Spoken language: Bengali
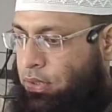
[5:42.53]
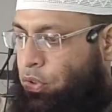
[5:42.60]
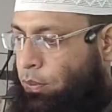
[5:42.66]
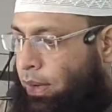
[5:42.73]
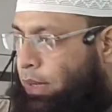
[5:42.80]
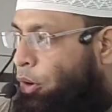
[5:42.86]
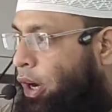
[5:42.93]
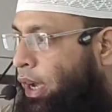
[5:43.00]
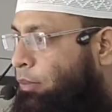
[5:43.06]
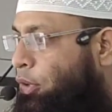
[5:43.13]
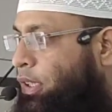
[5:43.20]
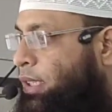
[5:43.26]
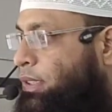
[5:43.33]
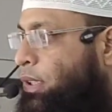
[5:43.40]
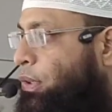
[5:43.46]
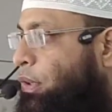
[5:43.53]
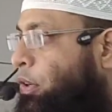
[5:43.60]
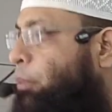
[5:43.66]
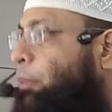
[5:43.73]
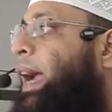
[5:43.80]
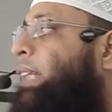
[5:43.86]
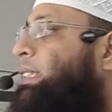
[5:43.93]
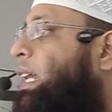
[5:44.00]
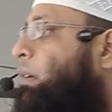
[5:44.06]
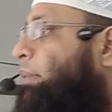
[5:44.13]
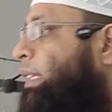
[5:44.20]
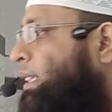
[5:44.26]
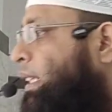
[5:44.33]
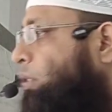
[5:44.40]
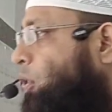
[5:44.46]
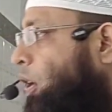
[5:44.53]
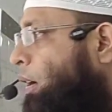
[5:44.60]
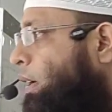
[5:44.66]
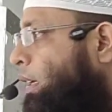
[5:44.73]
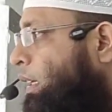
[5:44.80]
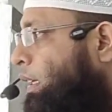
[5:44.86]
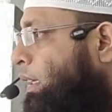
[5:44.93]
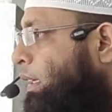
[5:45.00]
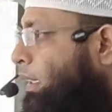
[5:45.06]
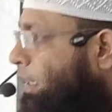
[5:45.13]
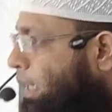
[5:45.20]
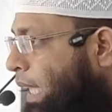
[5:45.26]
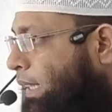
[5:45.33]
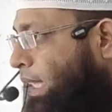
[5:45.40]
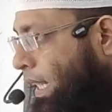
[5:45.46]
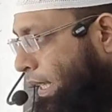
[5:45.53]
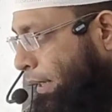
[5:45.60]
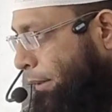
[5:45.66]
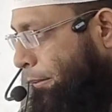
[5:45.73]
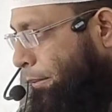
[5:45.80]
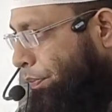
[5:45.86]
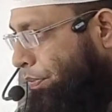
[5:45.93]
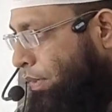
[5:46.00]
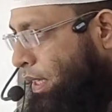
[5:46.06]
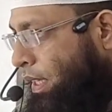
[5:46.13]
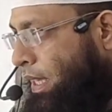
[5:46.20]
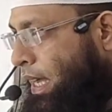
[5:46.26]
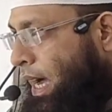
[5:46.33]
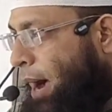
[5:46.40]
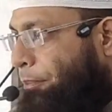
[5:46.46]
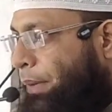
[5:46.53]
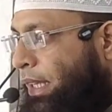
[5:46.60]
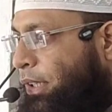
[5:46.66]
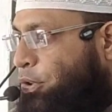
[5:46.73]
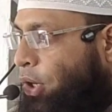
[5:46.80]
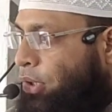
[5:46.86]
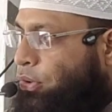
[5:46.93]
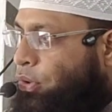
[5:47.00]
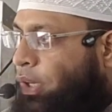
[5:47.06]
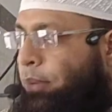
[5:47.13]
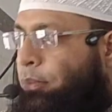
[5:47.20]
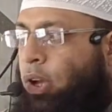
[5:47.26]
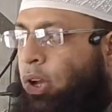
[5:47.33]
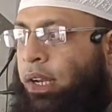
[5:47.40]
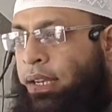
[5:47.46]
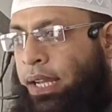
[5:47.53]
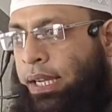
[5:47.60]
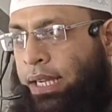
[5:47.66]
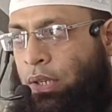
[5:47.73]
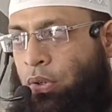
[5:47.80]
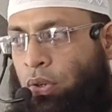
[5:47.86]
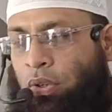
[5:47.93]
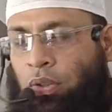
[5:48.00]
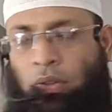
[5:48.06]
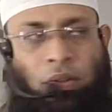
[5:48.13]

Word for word: তোমার ভয়ের মধ্যে যেন কোনো ভেজাল মিশ্রিত না থাকে আপনি যতই বলেন না কেন